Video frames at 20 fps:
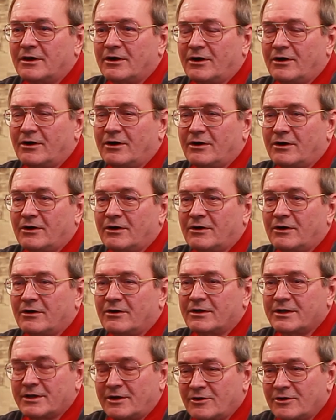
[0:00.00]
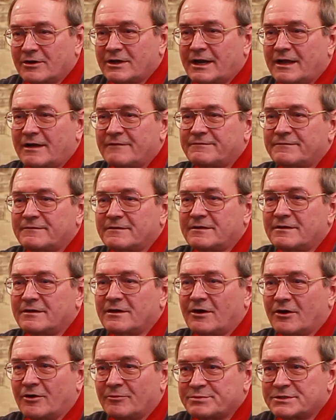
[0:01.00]
o
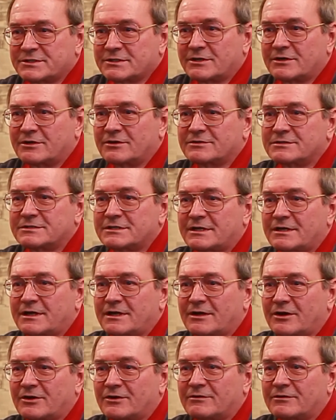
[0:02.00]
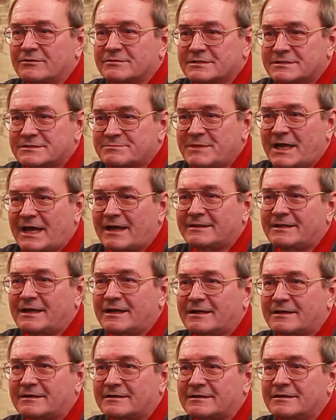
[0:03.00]
geografii, o przyrodzie, o
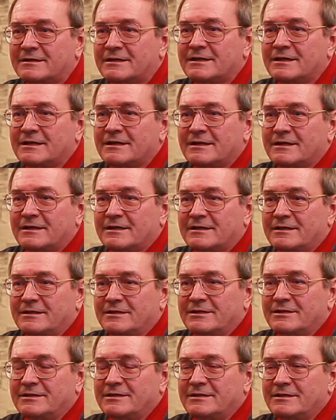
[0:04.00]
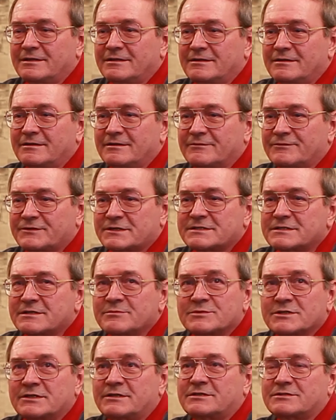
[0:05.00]
zmianach i
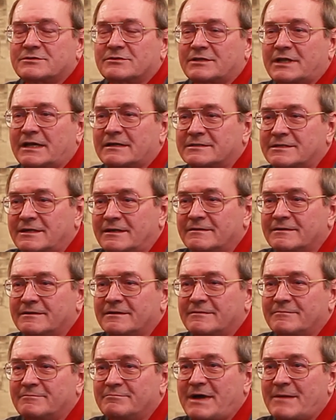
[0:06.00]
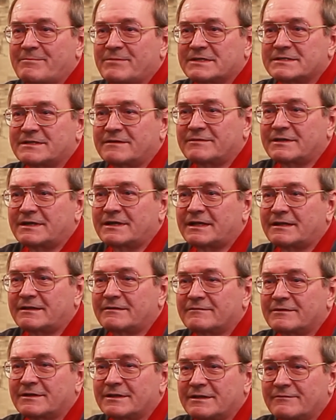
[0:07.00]
wszystkim, co nas otacza. Mapa zawiera
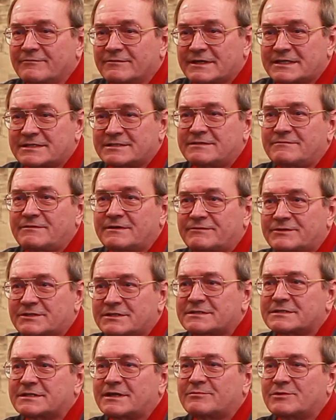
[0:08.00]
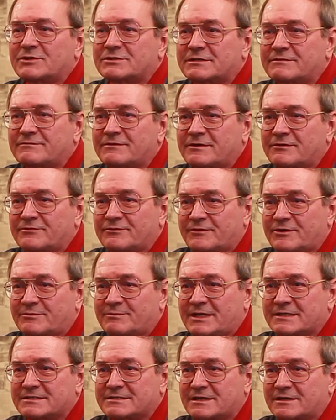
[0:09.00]
właściwie wszystkie możliwe
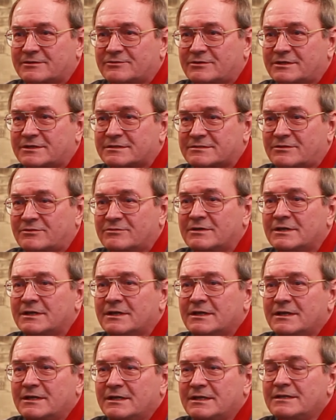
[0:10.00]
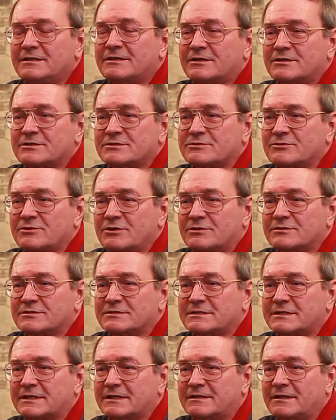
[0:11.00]
informacje, które są
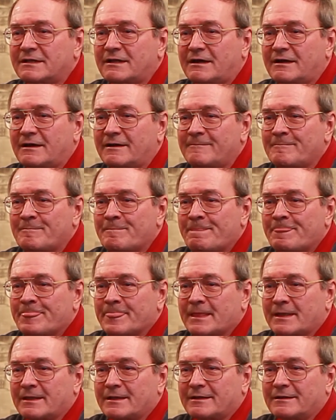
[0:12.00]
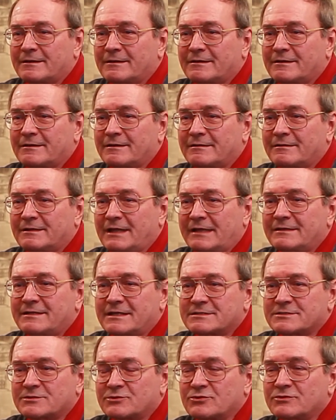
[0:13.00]
interesujące dla, y, dla
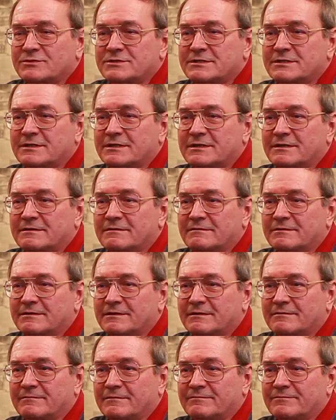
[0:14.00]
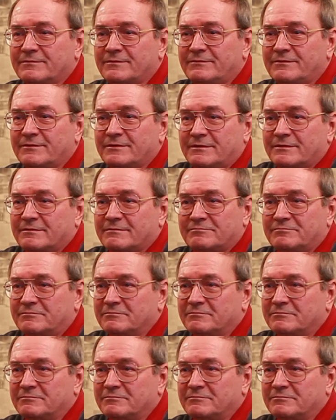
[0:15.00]
nas ludzi w,